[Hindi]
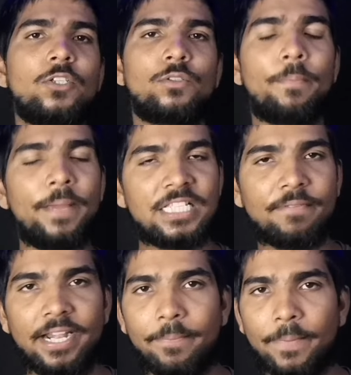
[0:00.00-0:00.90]
का जो स्पेस
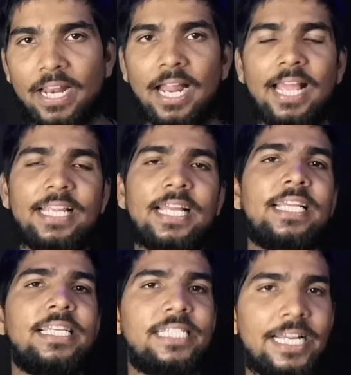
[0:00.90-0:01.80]
वेरियंट मिल रहा है
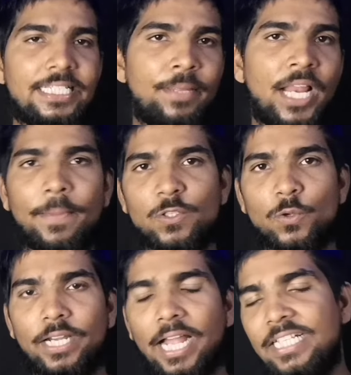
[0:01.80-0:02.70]
यानी कि छः जी बी रैम एक
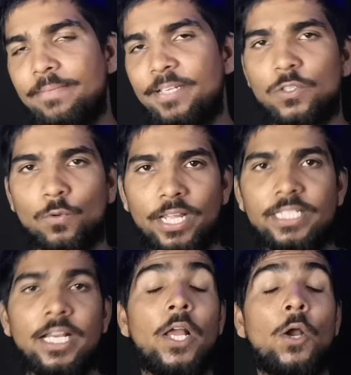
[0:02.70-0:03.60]
सौ अट्ठाईस जी बी
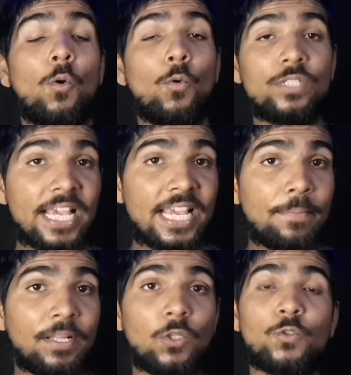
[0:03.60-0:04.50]
स्टोरेज उसकी
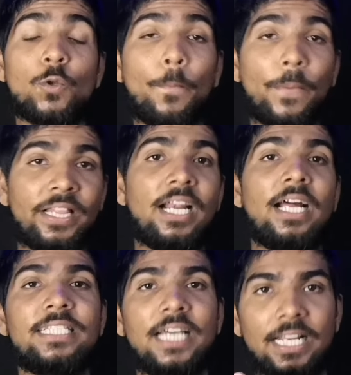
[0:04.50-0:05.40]
कीमत दोस्तों
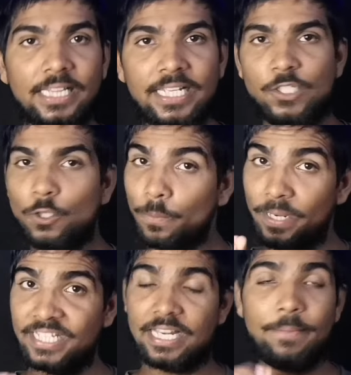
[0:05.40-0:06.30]
पंद्रह हज़ार तीन सौ
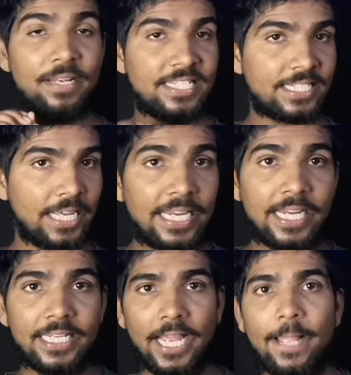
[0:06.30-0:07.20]
रुपये स्टेम लिस्ट करी
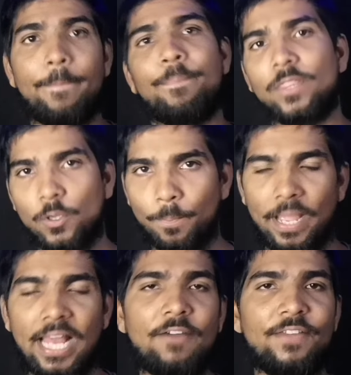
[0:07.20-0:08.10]
गई है जो
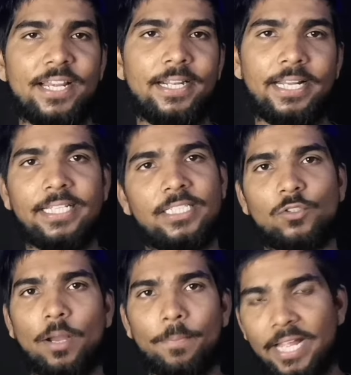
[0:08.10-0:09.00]
पहला वेरियंट है
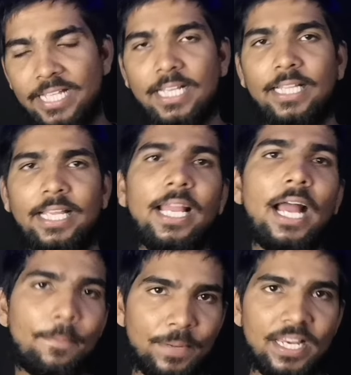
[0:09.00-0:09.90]
जिसको आप ले सकते हैं
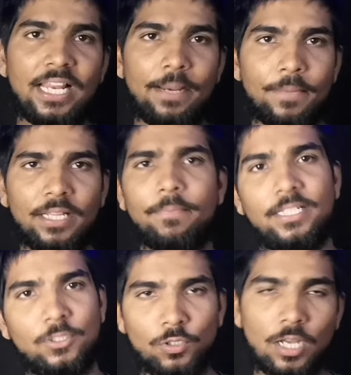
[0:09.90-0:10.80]
अपनी कीमत
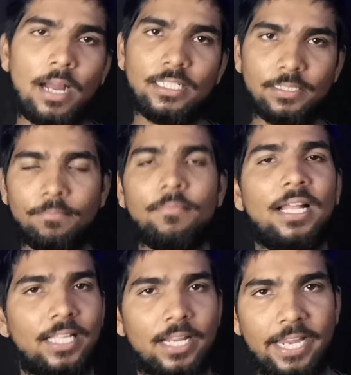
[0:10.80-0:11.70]
पे जो यहाँ आज हम
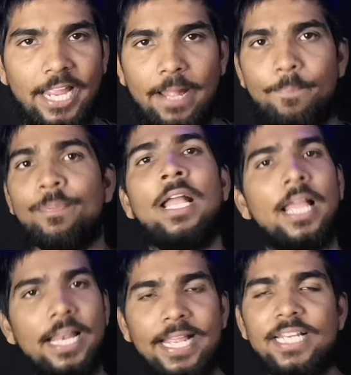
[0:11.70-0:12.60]
बात कर रहे हैं
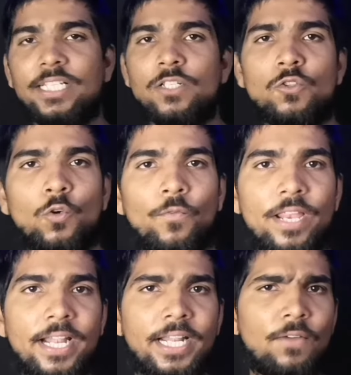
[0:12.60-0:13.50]
लेकिन इसके जो दो
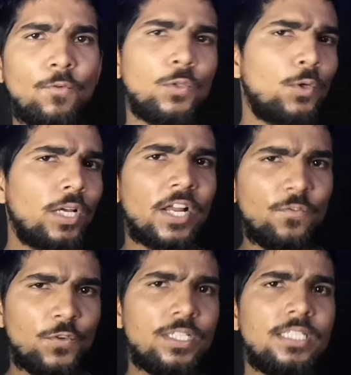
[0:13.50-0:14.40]
वेरिएंट हैं वो थोड़ा
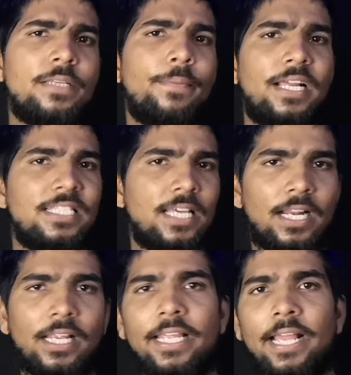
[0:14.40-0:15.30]
कन्फ्यूजन सी प्राइस कर
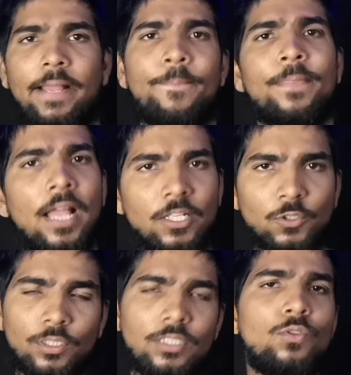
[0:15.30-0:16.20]
रखी है
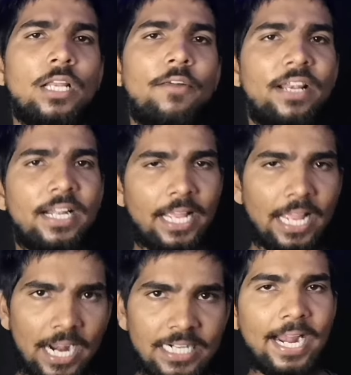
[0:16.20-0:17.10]
जो दूसरा वेरिएंट है
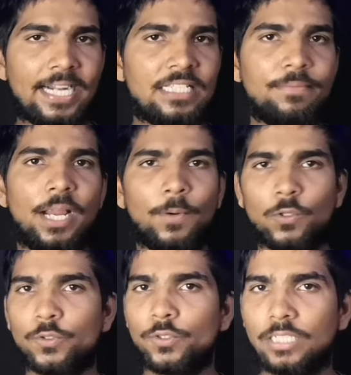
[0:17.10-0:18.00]
आठ जी आठ जी बी रैम
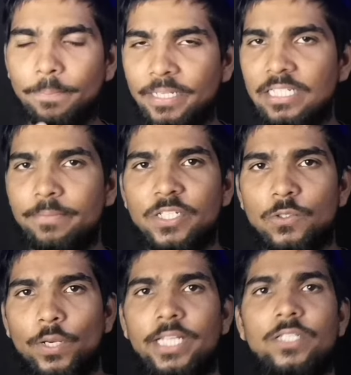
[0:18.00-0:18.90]
और दो सौ छप्पन जी बी
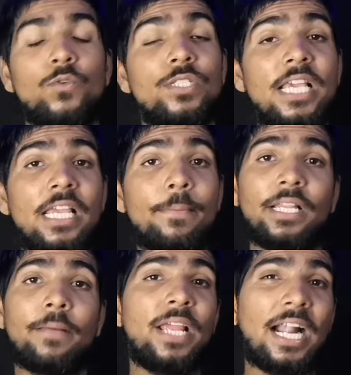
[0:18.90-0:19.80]
स्टोरेज उसकी
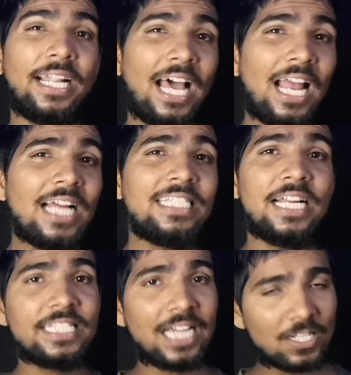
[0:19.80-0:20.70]
कीमत अभी अट्ठारह
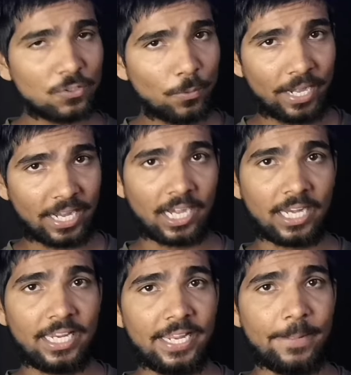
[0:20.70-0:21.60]
हज़ार चार सौ रुपये रख
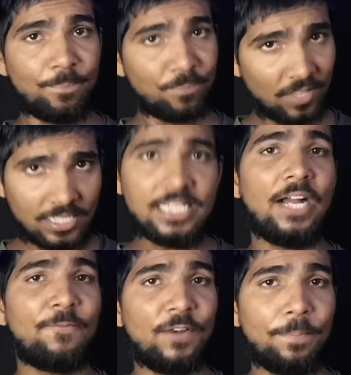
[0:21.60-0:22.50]
रखी है जी
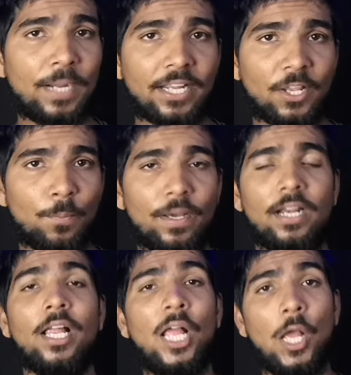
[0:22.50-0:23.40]
हाँ फ्लिपकार्ट के
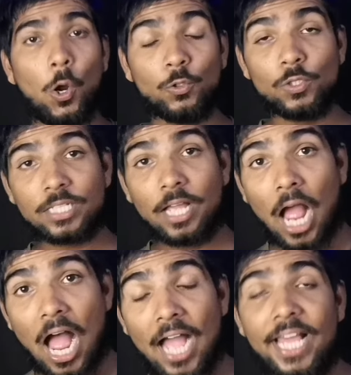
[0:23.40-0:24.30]
ऊपर और जो इसका
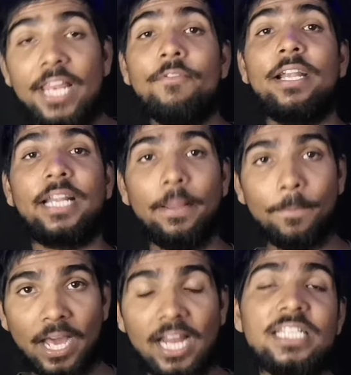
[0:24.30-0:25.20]
आखिरी वेरिएंट है
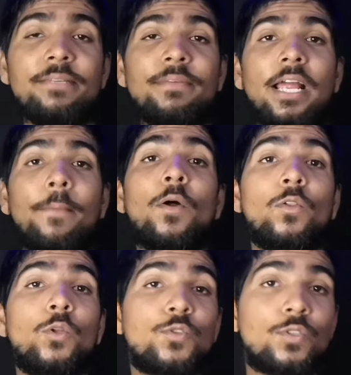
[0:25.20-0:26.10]
बारह जी बी रैम
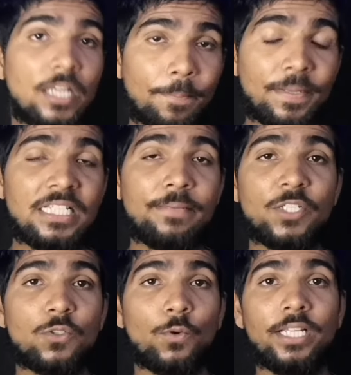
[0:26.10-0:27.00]
और दो सौ छप्पन जी
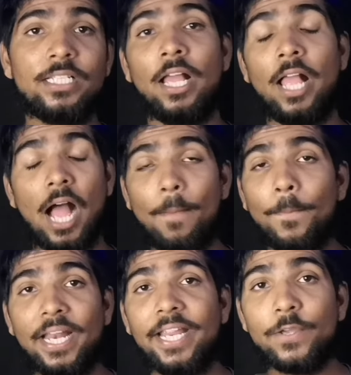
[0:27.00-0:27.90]
बी स्टोरेज
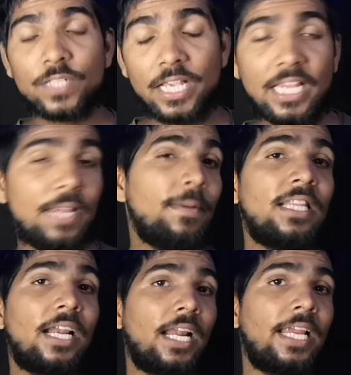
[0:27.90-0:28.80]
आप मानेंगे उसकी
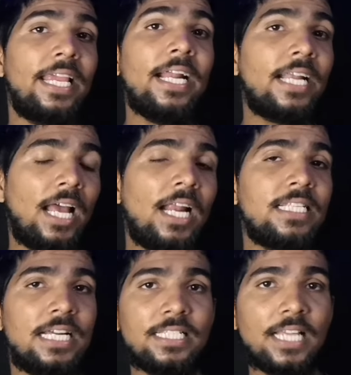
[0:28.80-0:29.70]
कीमत रख रखी है अठारह
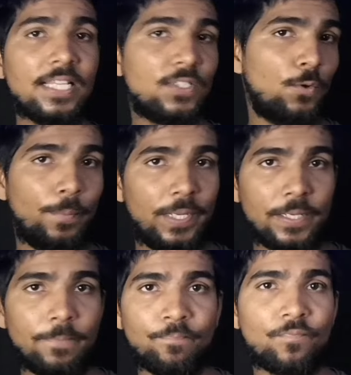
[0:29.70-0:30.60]
हज़ार सात सौ रुपये